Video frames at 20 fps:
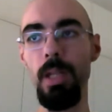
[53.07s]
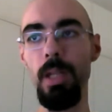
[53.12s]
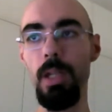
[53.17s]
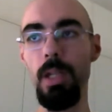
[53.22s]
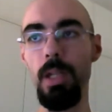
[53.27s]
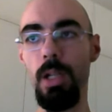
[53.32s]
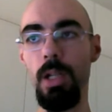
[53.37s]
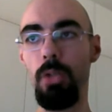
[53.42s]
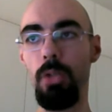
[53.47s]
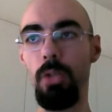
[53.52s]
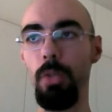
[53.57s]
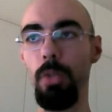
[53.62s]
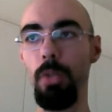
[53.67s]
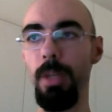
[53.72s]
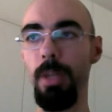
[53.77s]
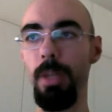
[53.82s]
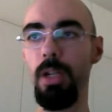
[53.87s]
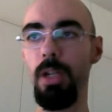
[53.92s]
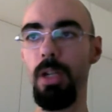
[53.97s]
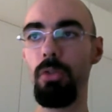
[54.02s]
Due parole
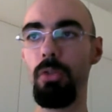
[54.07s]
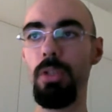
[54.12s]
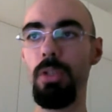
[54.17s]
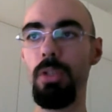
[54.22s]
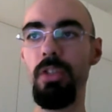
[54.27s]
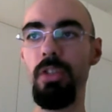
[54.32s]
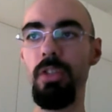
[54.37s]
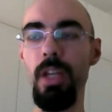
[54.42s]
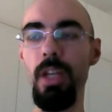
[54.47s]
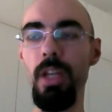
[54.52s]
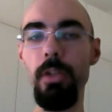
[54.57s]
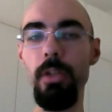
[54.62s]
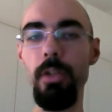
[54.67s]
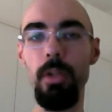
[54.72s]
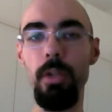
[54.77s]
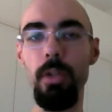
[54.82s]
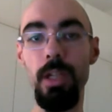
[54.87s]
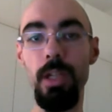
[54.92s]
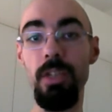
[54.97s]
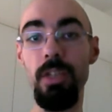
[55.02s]
sul disegno, allora il
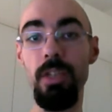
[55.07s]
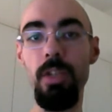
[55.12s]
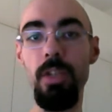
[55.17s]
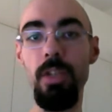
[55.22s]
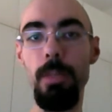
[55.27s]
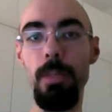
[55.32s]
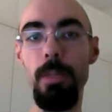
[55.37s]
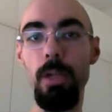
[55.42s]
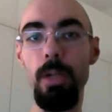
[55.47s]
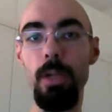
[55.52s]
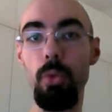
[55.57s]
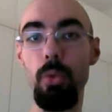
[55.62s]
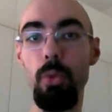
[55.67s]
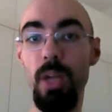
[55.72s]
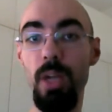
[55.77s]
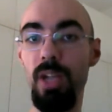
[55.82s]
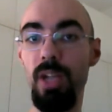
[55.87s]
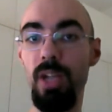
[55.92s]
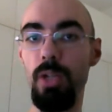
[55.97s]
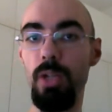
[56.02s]
disegno è ben curato,
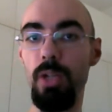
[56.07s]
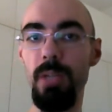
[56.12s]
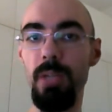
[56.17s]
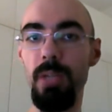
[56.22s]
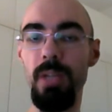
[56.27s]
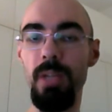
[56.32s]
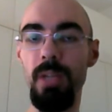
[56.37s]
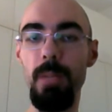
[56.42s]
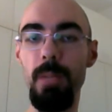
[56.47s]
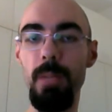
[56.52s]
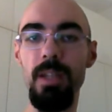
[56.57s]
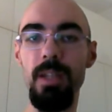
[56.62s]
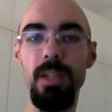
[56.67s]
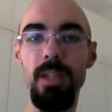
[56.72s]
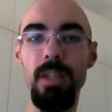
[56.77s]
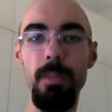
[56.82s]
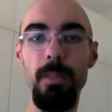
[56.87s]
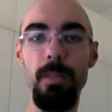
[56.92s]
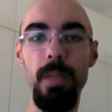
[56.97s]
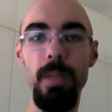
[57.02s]
graficamente
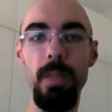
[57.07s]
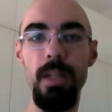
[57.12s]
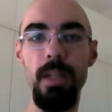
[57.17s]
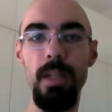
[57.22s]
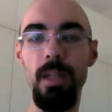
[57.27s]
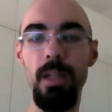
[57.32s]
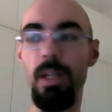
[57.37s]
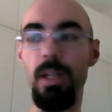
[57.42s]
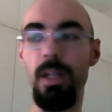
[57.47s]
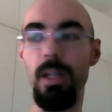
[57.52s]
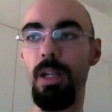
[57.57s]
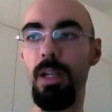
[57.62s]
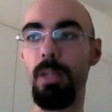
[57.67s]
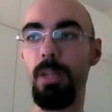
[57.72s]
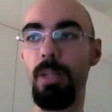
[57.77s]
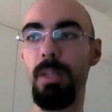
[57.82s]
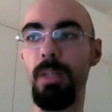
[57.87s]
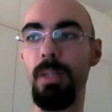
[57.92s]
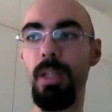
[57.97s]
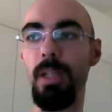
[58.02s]
ben, eh, ben
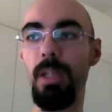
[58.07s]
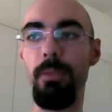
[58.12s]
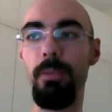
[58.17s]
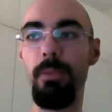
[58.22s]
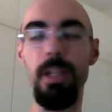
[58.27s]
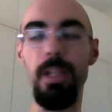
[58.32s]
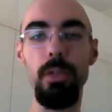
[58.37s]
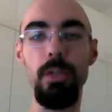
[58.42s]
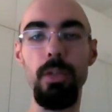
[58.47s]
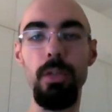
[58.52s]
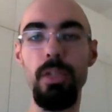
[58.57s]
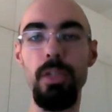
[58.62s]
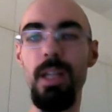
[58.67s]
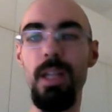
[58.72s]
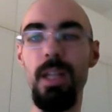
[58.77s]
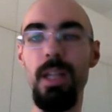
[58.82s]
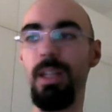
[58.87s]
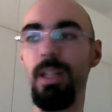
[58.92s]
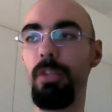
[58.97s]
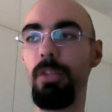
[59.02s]
definito, niente
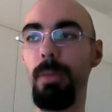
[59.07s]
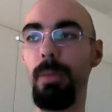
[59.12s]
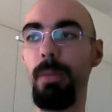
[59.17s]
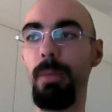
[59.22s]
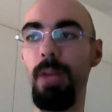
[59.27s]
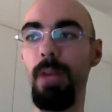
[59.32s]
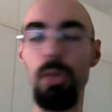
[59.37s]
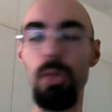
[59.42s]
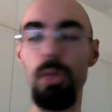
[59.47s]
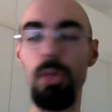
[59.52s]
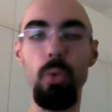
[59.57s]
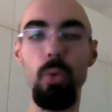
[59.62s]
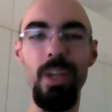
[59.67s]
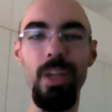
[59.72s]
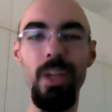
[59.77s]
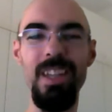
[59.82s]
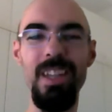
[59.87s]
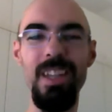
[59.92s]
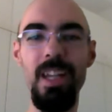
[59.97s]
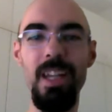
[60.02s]
sbavature,
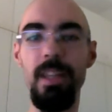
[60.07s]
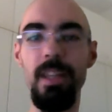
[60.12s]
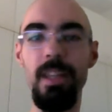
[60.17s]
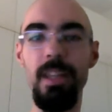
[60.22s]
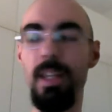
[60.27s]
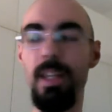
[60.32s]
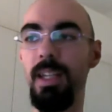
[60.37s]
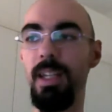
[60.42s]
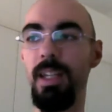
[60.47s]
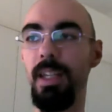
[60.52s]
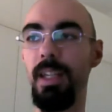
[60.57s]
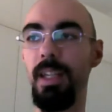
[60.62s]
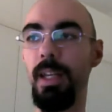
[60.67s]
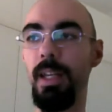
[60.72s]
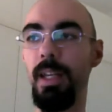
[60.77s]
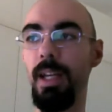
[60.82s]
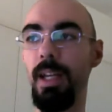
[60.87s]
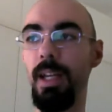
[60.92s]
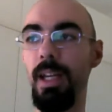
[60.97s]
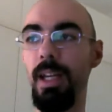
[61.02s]
niente linee
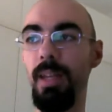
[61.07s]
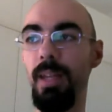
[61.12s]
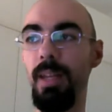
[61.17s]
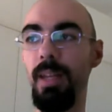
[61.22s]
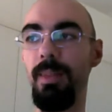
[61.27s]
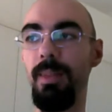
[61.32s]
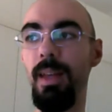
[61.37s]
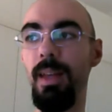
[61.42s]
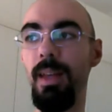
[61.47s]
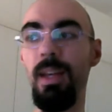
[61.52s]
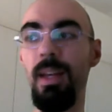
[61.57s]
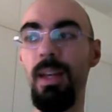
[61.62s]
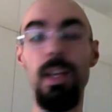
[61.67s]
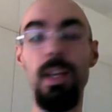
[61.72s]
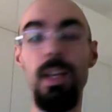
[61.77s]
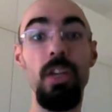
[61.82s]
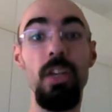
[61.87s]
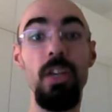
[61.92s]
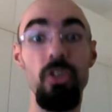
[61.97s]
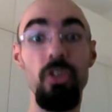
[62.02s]
grezze,
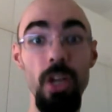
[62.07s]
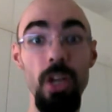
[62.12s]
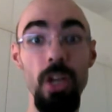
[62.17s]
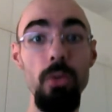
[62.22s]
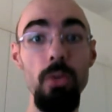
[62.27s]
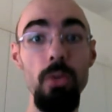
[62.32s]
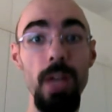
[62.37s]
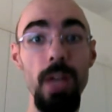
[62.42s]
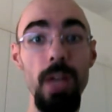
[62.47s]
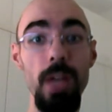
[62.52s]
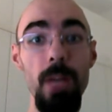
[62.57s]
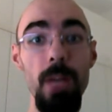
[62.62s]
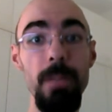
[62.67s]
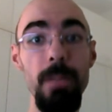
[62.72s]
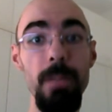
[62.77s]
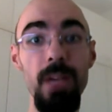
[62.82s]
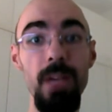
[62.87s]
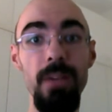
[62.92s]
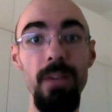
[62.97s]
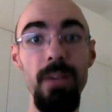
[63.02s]
c'è un'ampia
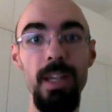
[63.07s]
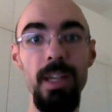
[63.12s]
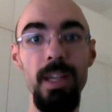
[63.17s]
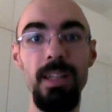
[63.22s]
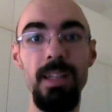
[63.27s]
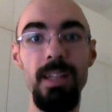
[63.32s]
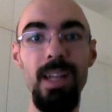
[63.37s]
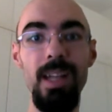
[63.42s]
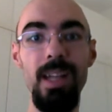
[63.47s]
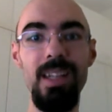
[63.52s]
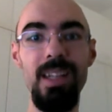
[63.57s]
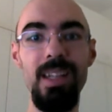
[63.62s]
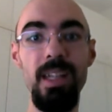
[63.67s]
varietà di